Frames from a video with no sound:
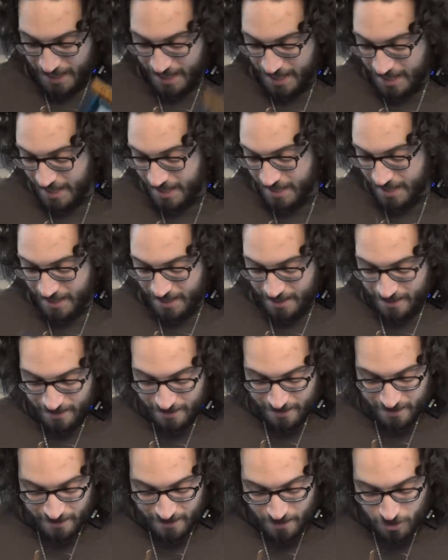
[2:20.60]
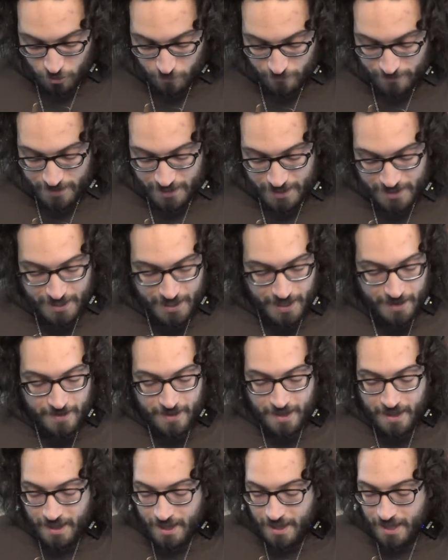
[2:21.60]
e eh, come vedete
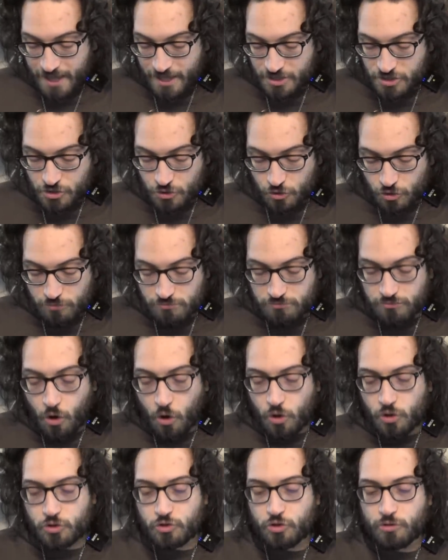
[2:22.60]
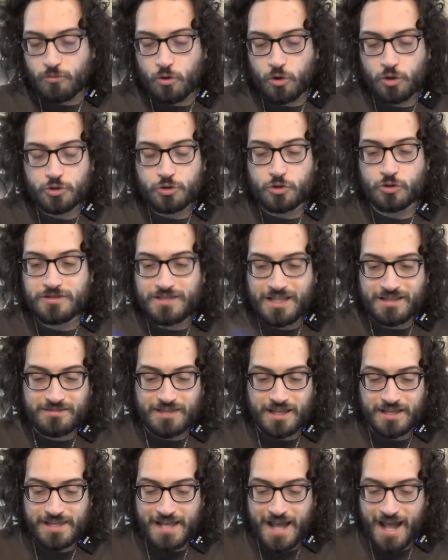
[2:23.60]
sono molto molto
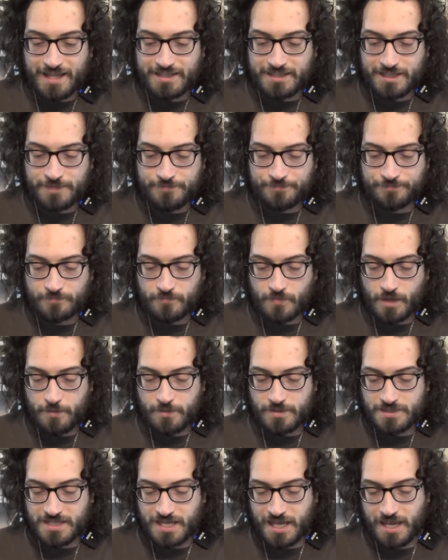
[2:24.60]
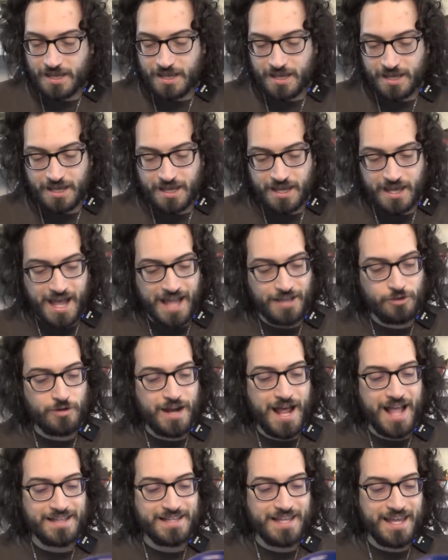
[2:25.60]
dettagliati se
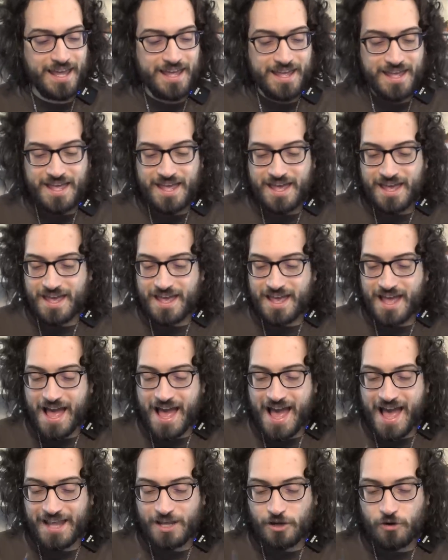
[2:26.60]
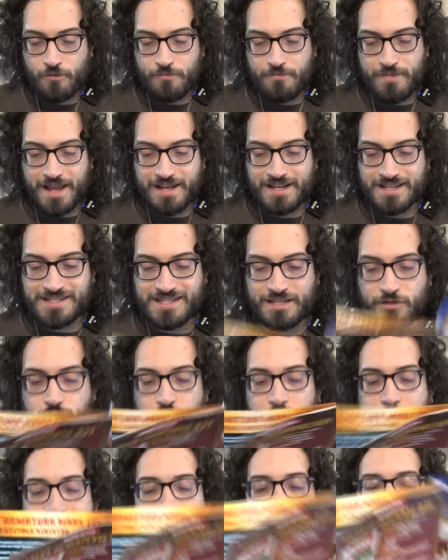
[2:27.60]
adorate Iron Man
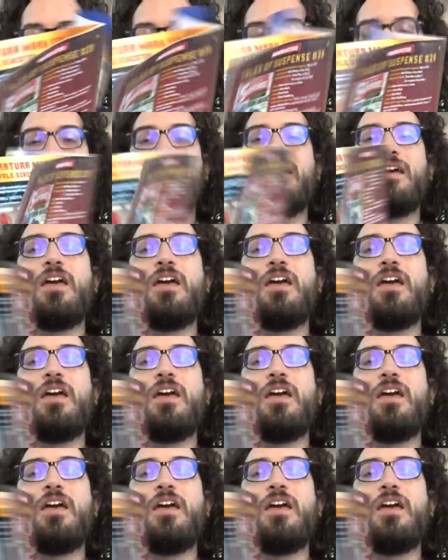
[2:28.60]
sicuramente